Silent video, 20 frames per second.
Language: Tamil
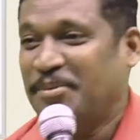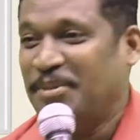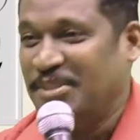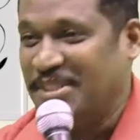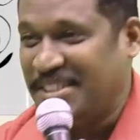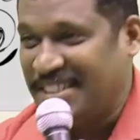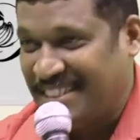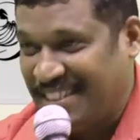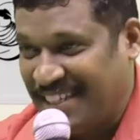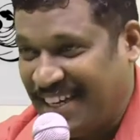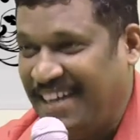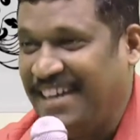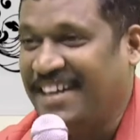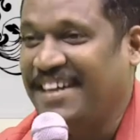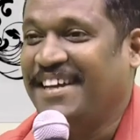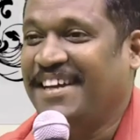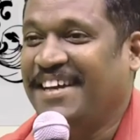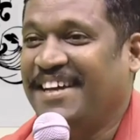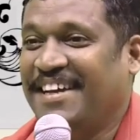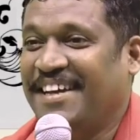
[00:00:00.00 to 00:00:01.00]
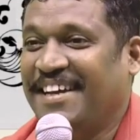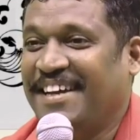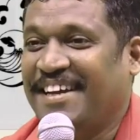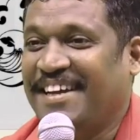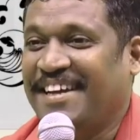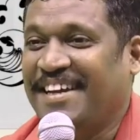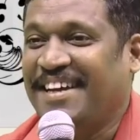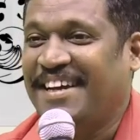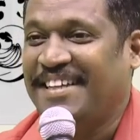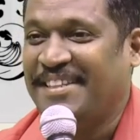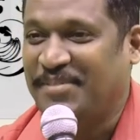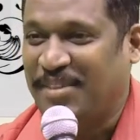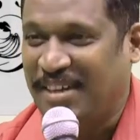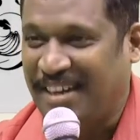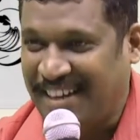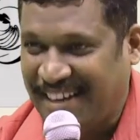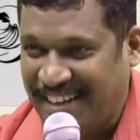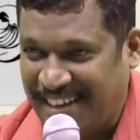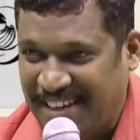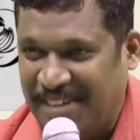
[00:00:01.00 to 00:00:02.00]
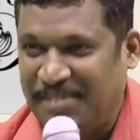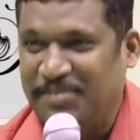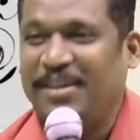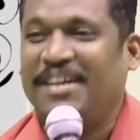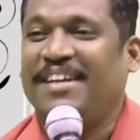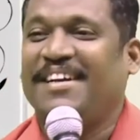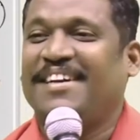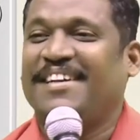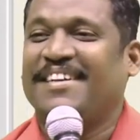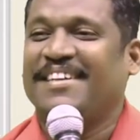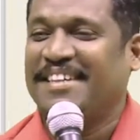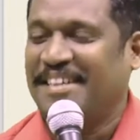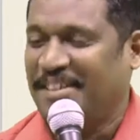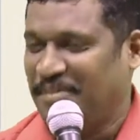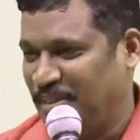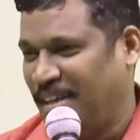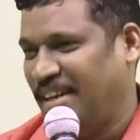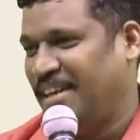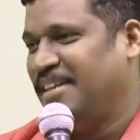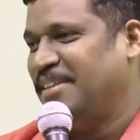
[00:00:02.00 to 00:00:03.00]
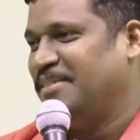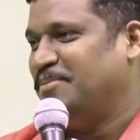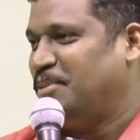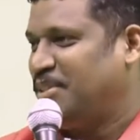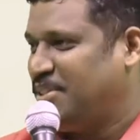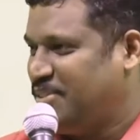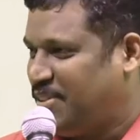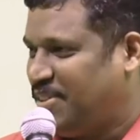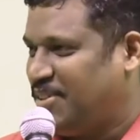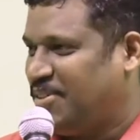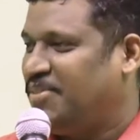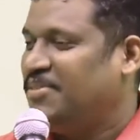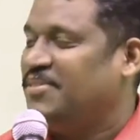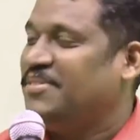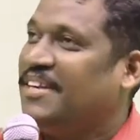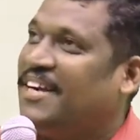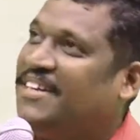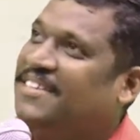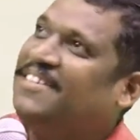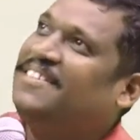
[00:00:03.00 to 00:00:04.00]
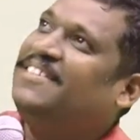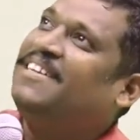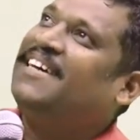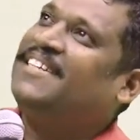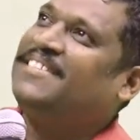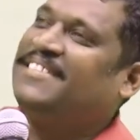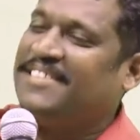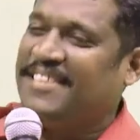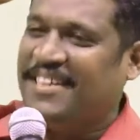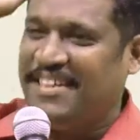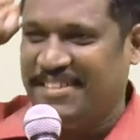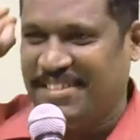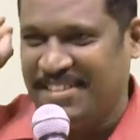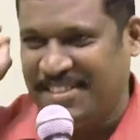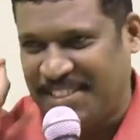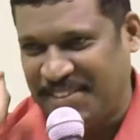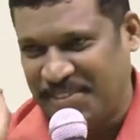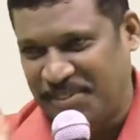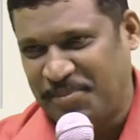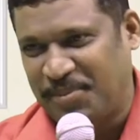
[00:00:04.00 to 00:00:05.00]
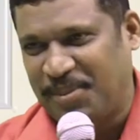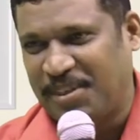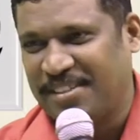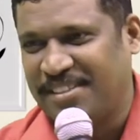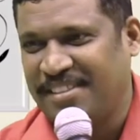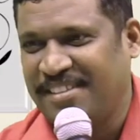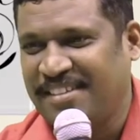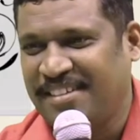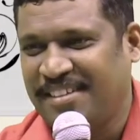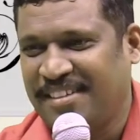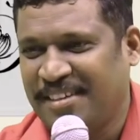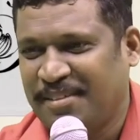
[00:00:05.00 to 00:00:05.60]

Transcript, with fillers: புரிஞ்சுக்க அது வரலாம் இல்லாமல் இனிமேல் முடிஞ்ச வரைக்கும் நடுநேர் எடுத்து செய்யும் பொழுது